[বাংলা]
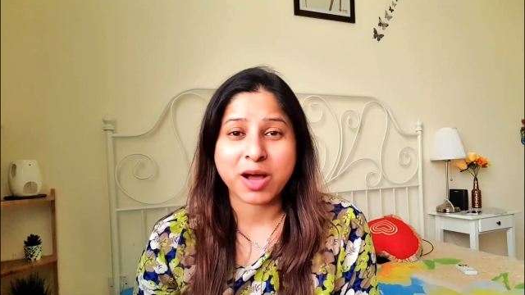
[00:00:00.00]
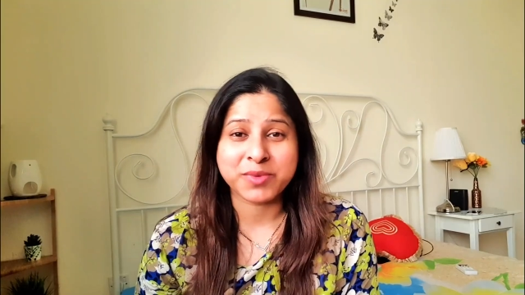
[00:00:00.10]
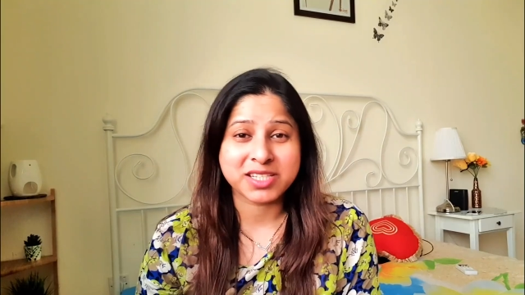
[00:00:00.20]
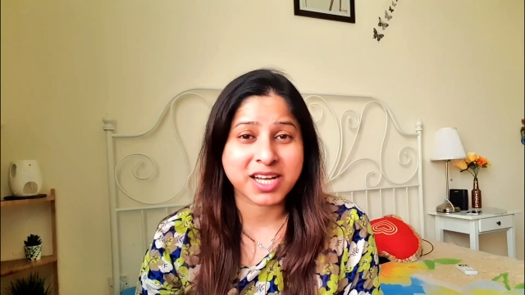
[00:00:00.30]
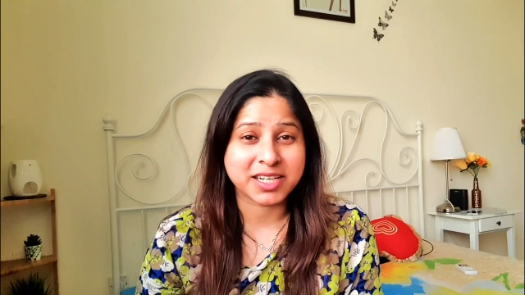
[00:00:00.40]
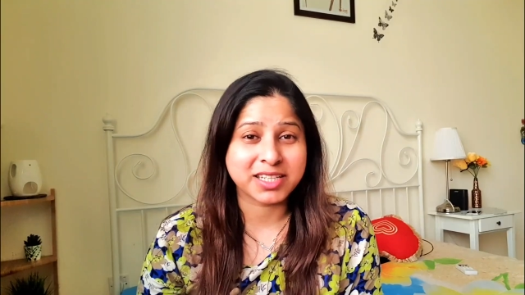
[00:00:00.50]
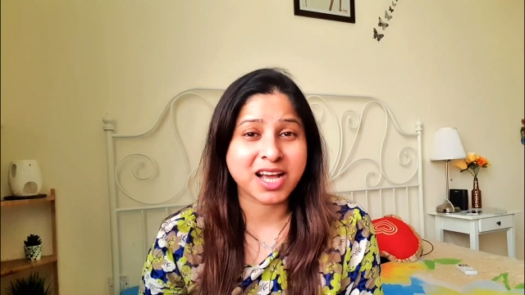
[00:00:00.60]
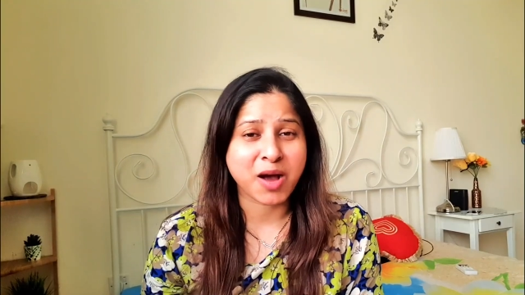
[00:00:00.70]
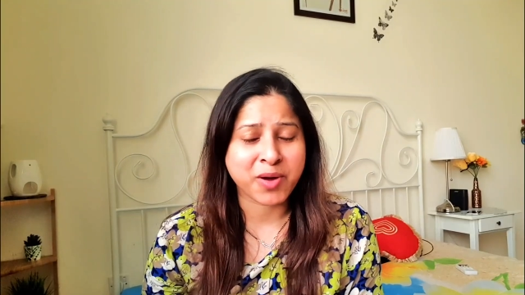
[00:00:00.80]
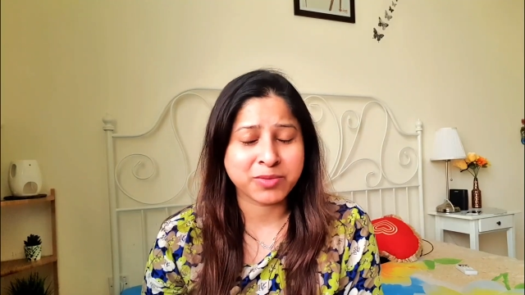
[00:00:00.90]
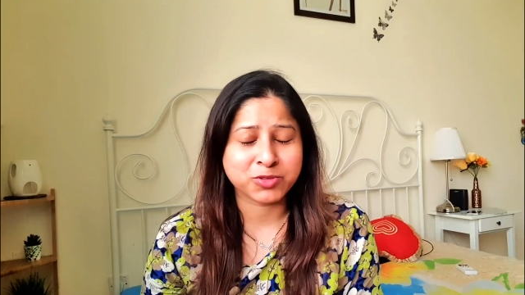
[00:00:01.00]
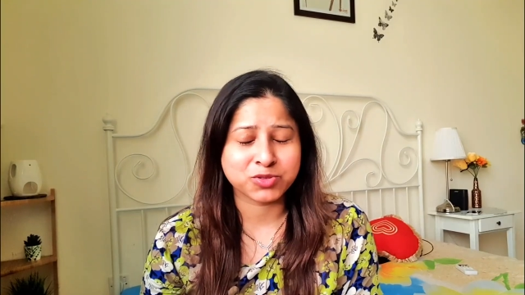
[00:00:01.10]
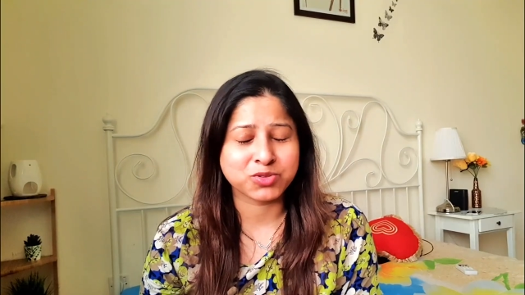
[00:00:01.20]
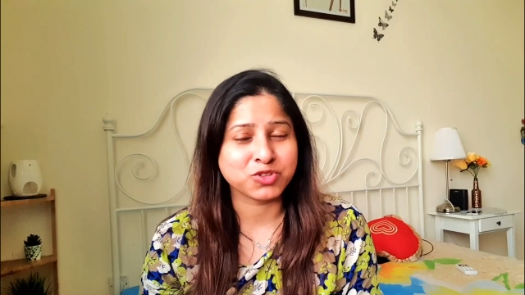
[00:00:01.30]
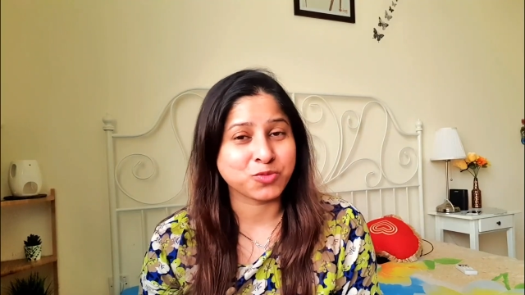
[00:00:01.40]
আমি জানি আমার
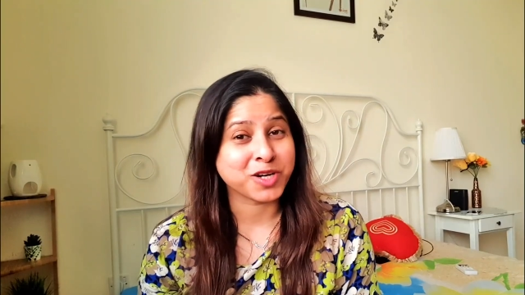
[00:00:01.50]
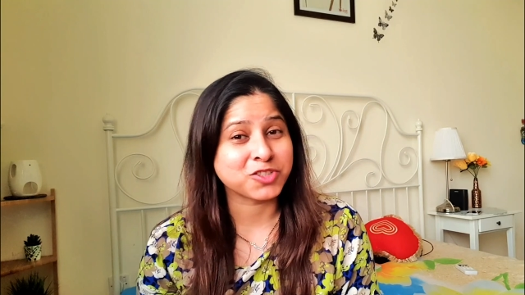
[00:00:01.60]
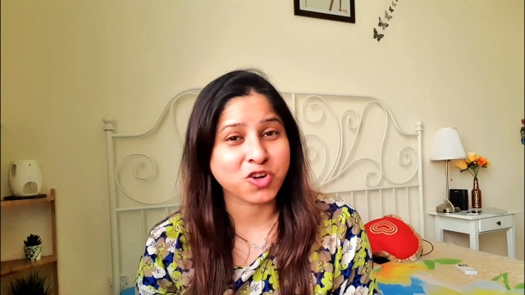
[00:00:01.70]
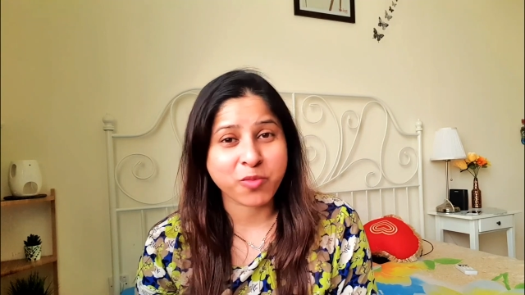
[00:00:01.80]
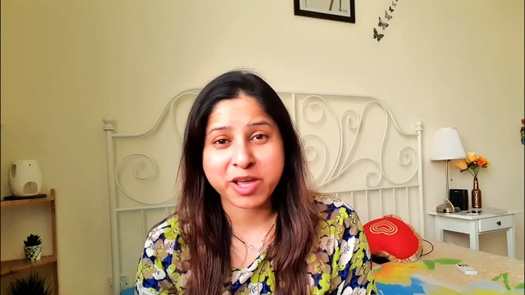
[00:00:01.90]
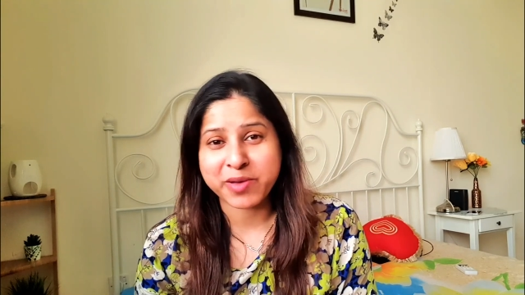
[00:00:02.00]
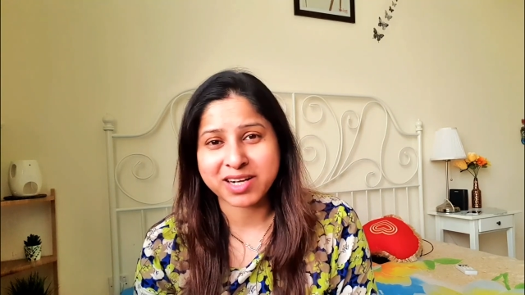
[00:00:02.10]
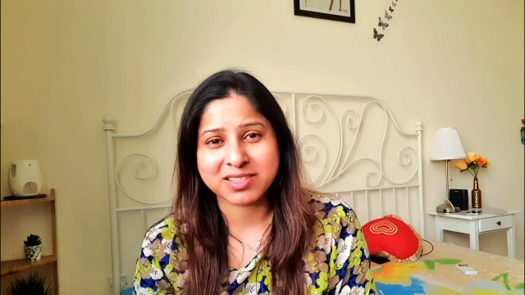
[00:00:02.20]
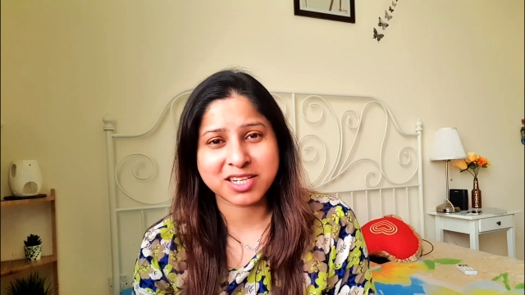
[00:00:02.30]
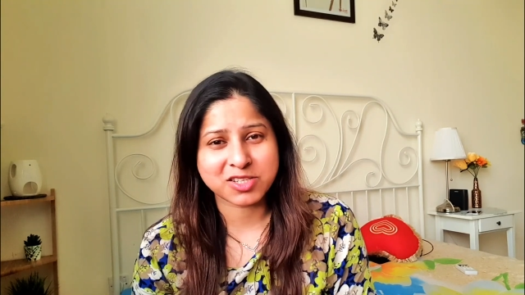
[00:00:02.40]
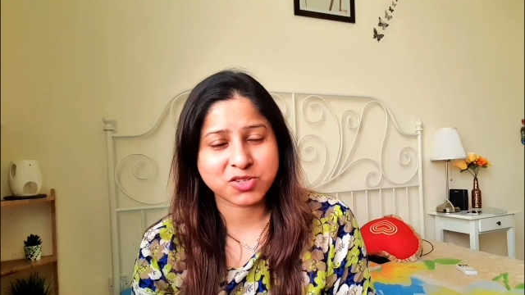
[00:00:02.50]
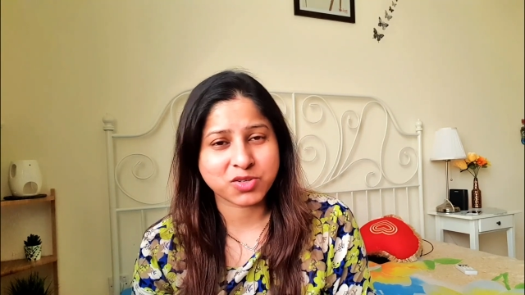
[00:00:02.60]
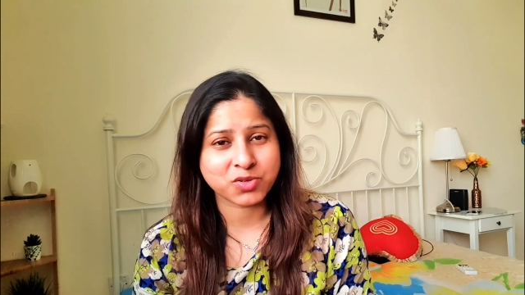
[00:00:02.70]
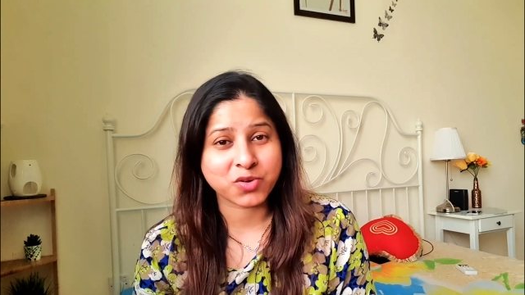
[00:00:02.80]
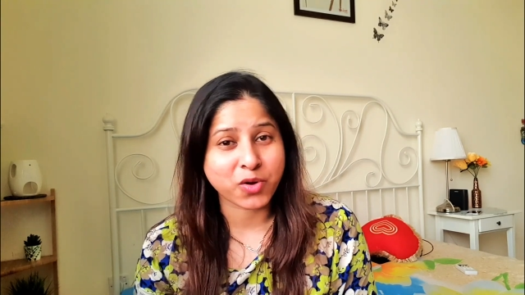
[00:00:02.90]
মতন তোমরা সবাই ভ্যাকসিনের
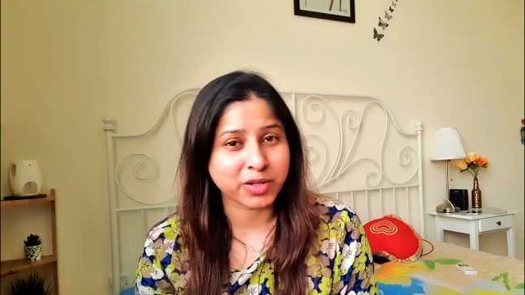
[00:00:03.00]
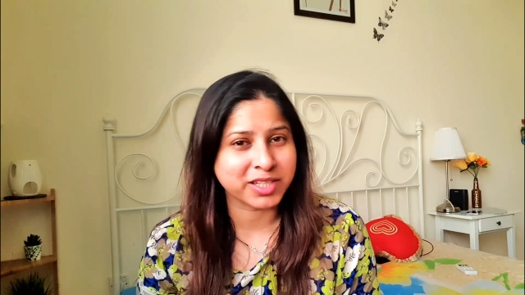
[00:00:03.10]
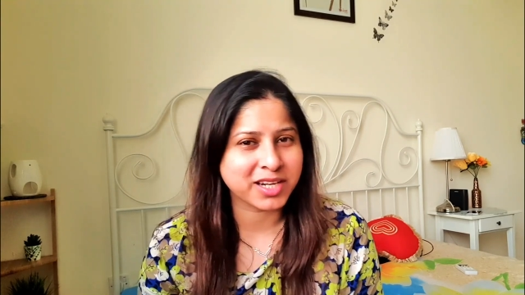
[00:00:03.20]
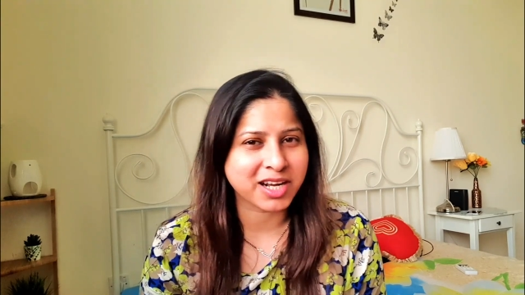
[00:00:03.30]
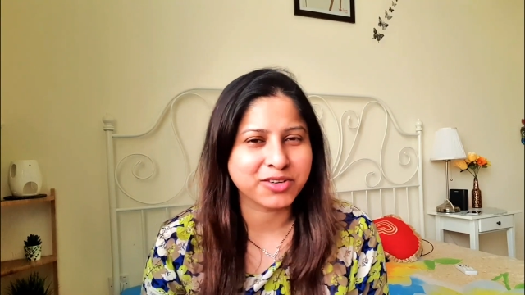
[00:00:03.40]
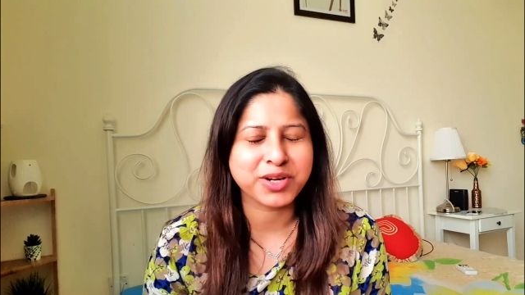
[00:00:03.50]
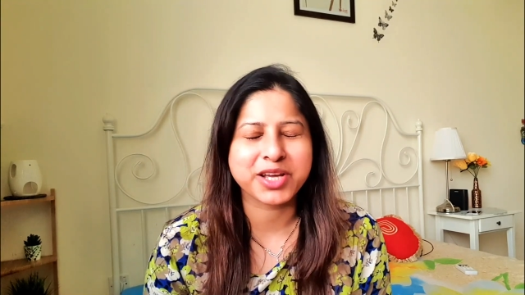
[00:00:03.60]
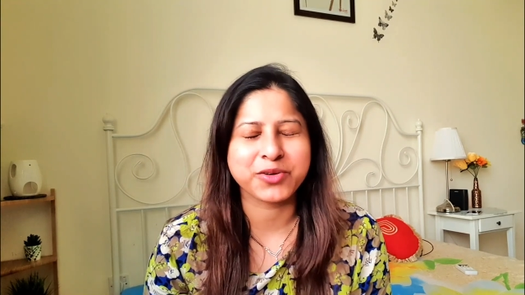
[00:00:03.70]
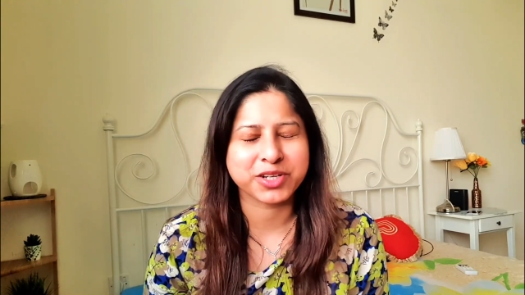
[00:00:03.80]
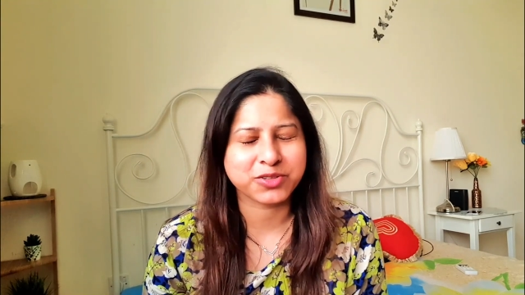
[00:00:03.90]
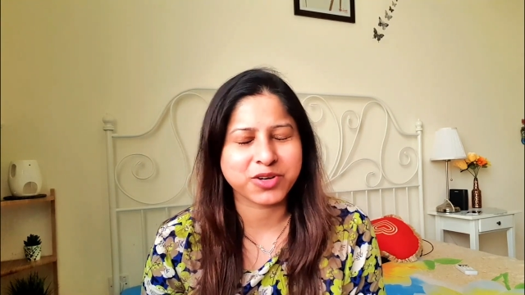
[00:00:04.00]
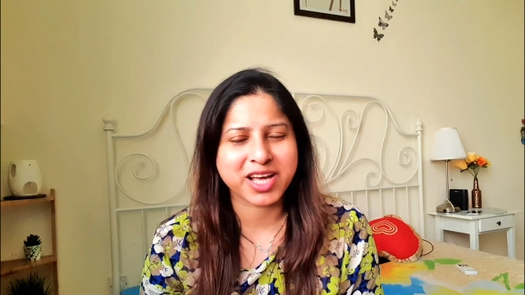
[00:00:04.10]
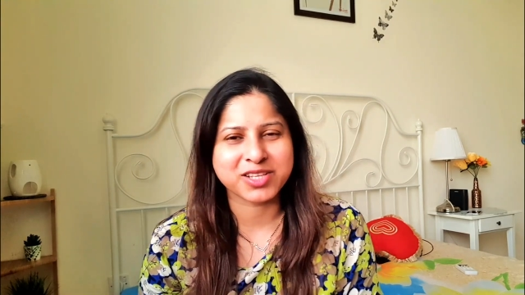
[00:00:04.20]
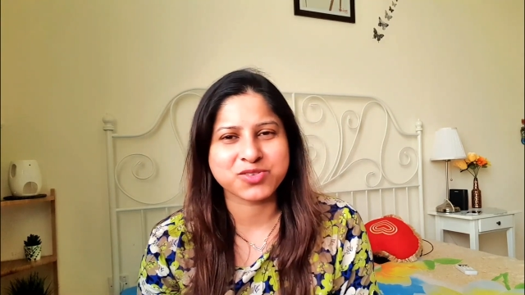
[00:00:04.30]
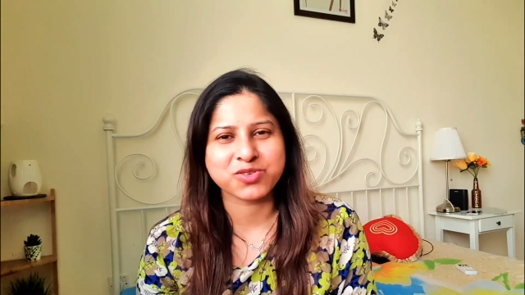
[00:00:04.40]
জন্য অধীর আগ্রহে ওয়েট করে
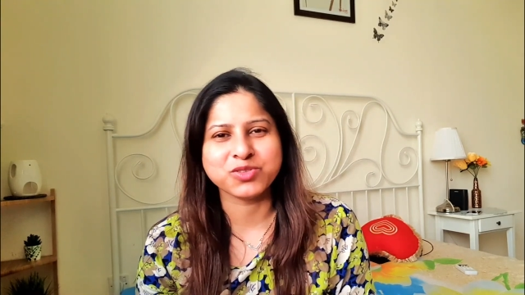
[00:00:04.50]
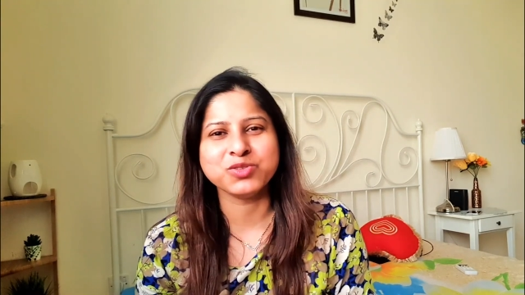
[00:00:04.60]
আছো